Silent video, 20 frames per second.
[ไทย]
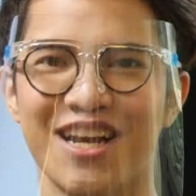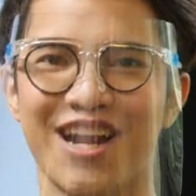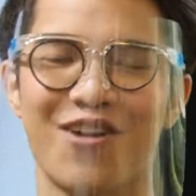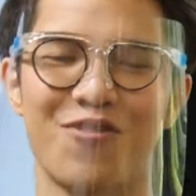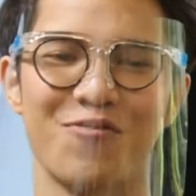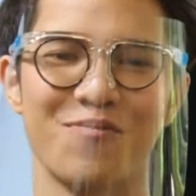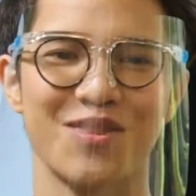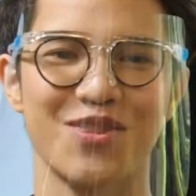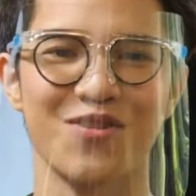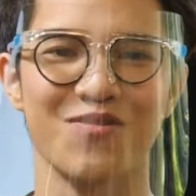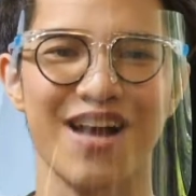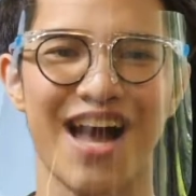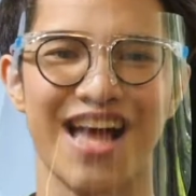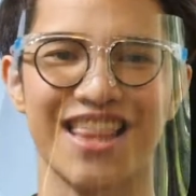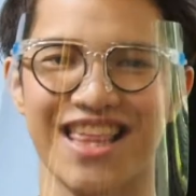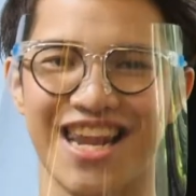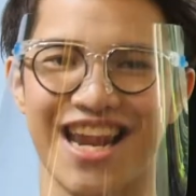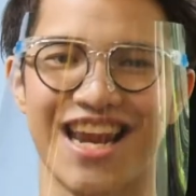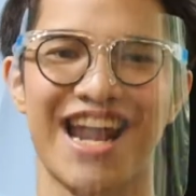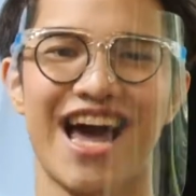เราไม่ต้องการ
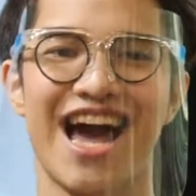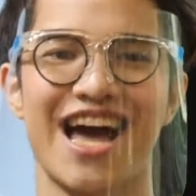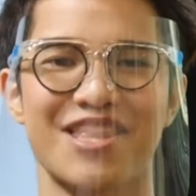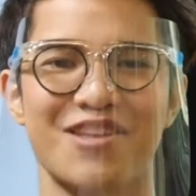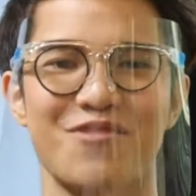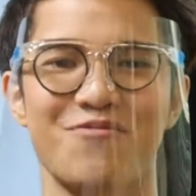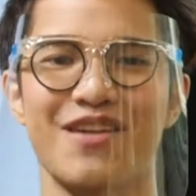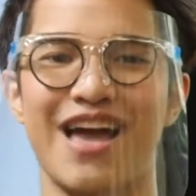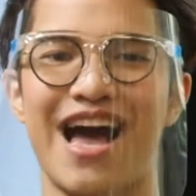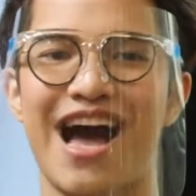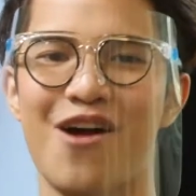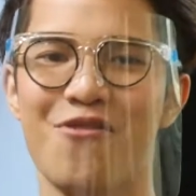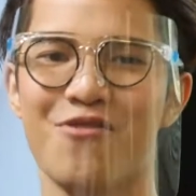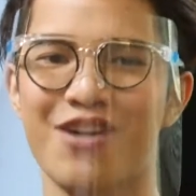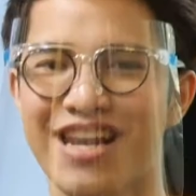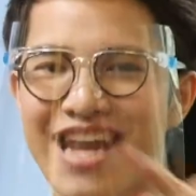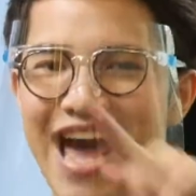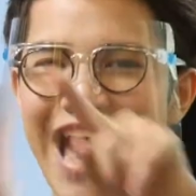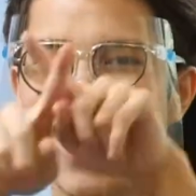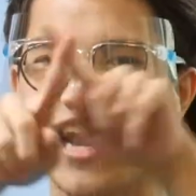ตารางธาตุยาวๆ
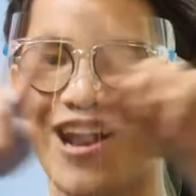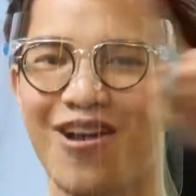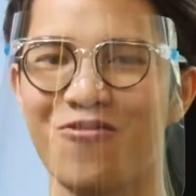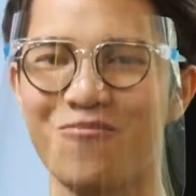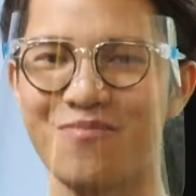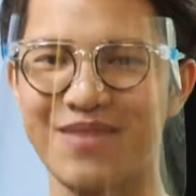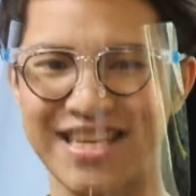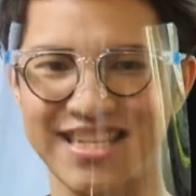กระดาษเรามี